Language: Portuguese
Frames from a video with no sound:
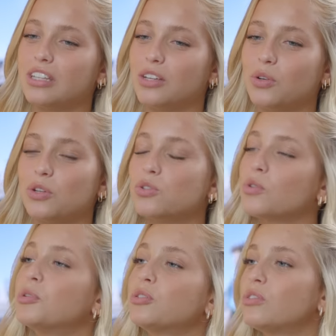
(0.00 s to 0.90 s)
eu, eu
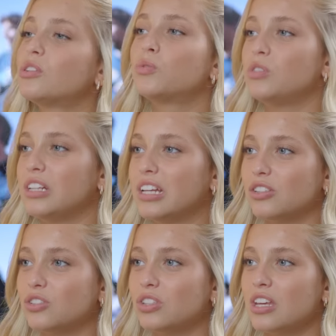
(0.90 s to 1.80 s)
sou muito de
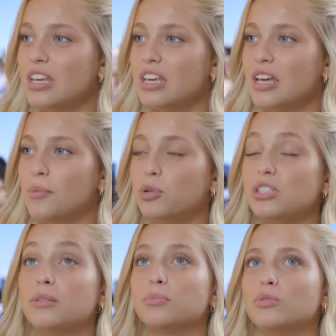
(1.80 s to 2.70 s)
rotinas. Por
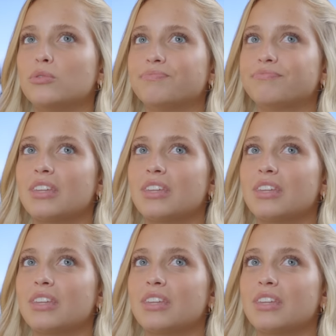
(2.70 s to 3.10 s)
exemplo,